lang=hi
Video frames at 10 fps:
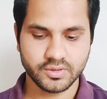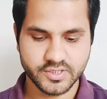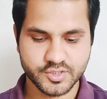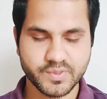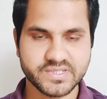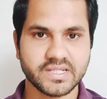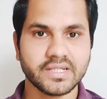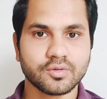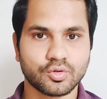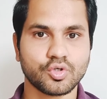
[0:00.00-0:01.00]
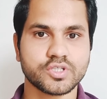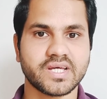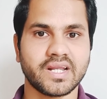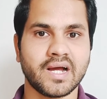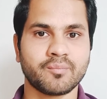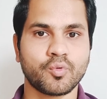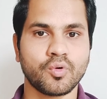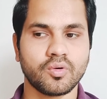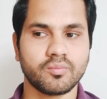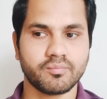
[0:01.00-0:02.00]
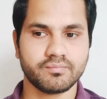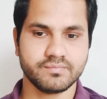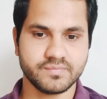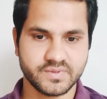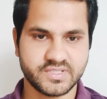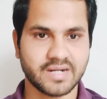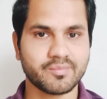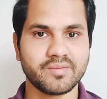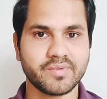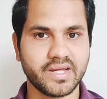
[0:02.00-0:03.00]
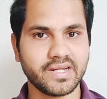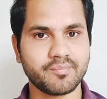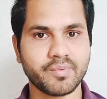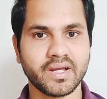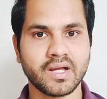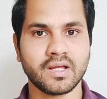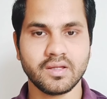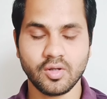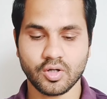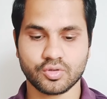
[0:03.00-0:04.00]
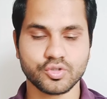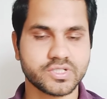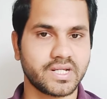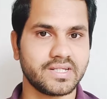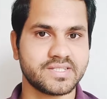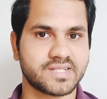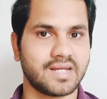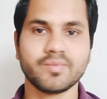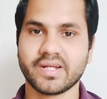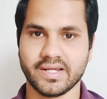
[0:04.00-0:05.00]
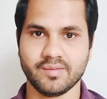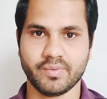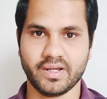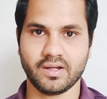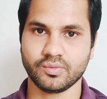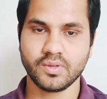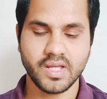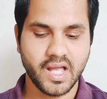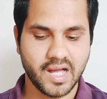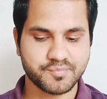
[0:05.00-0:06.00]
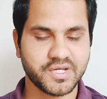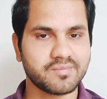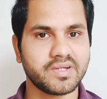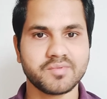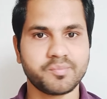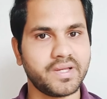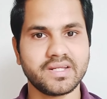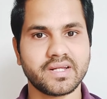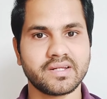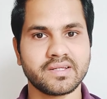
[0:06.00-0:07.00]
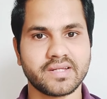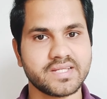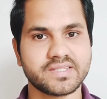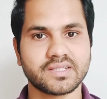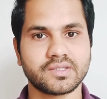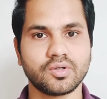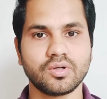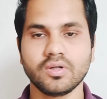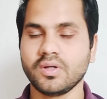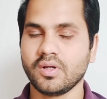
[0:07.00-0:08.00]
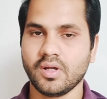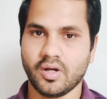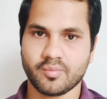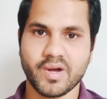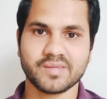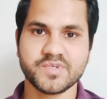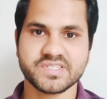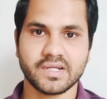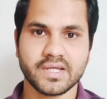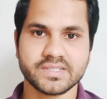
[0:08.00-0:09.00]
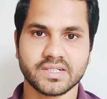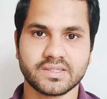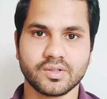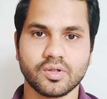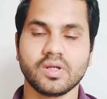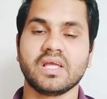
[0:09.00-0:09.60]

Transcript: इसमें से दो साल आपको जर्मनी में रहना पड़ेगा और दो साल इसराइल में रहना पड़ेगा आप जर्मनी में पहले रहना रह सकते हो और बाद में इसराइल आ सकते हो